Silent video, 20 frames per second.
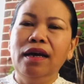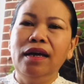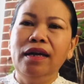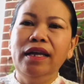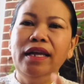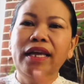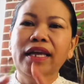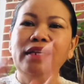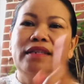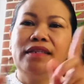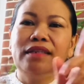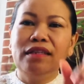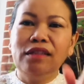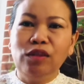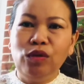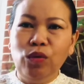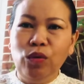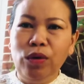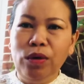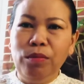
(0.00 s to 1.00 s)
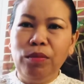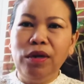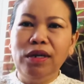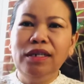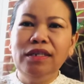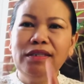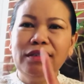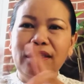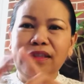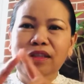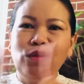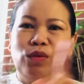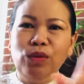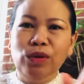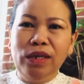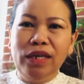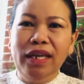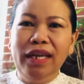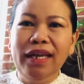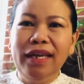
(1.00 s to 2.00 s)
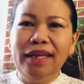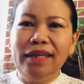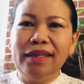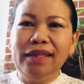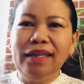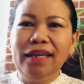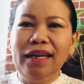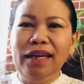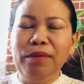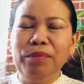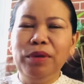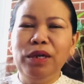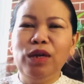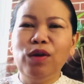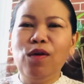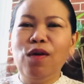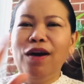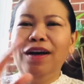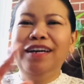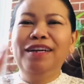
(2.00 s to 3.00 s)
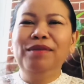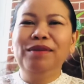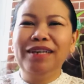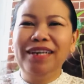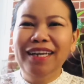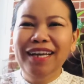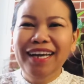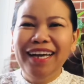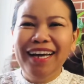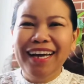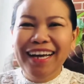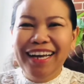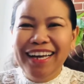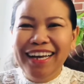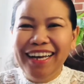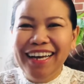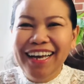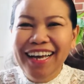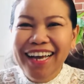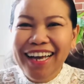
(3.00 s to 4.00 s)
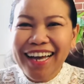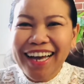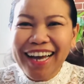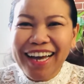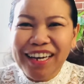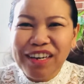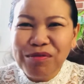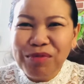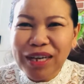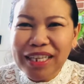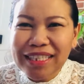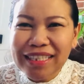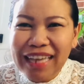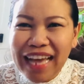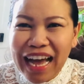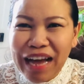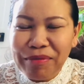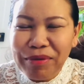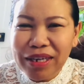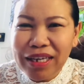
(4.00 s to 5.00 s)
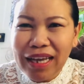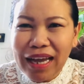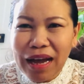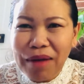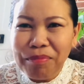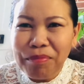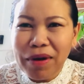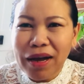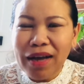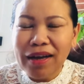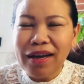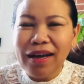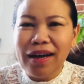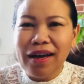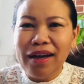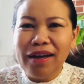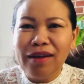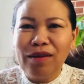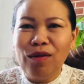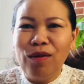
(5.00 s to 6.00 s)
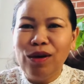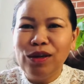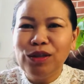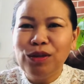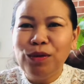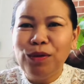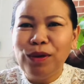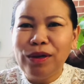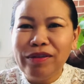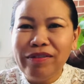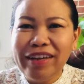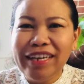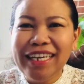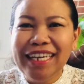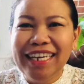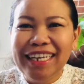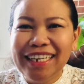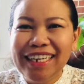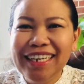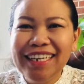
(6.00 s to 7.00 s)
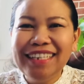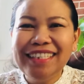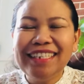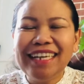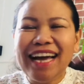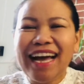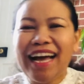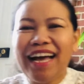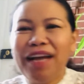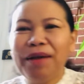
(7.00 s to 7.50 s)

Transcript: เฮดสโตนบอกหรือสโตนเฮดนี่แหละพี่น้อง ขันภาษาบันกับอากะขอโทษไว้อีกเด้อจ้า